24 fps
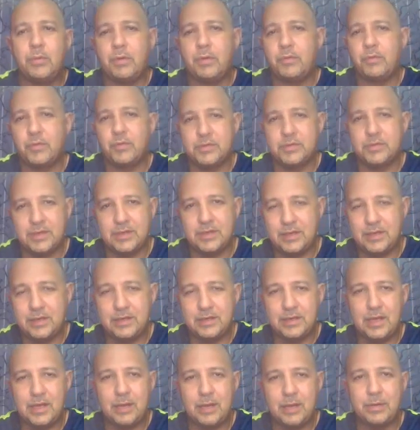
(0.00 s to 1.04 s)
ma forse
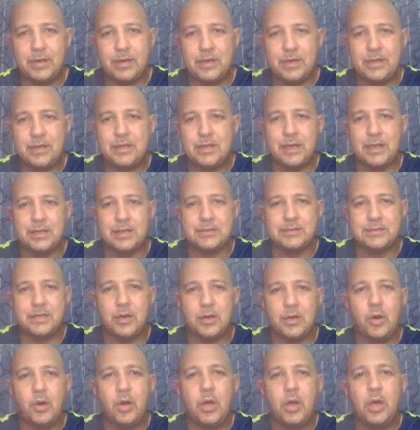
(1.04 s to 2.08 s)
gli alberi
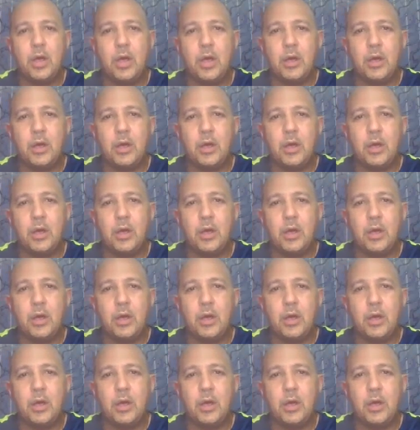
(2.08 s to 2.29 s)
ringraziano,